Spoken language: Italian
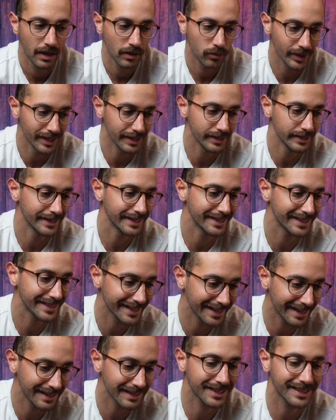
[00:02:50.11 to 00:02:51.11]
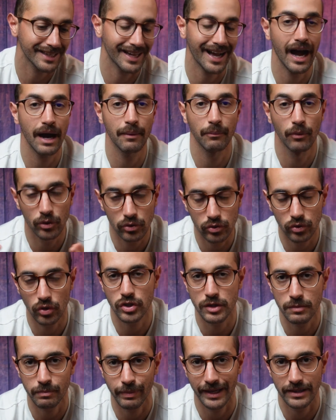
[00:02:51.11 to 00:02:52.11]
Quindi, quindi in realtà molto
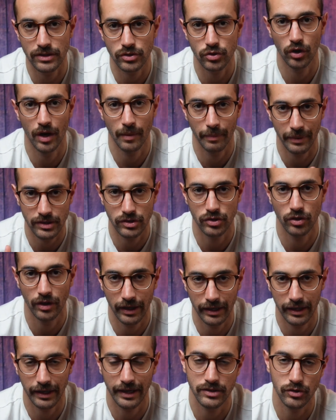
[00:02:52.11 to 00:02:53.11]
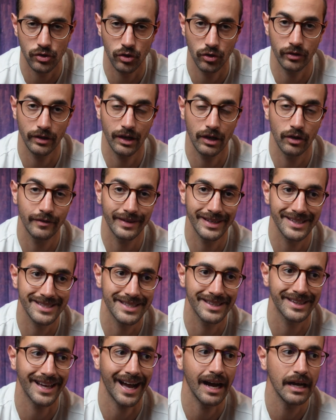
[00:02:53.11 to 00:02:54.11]
spesso le persone che escono
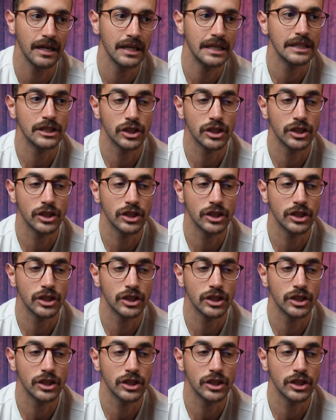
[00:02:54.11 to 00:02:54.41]
dall'università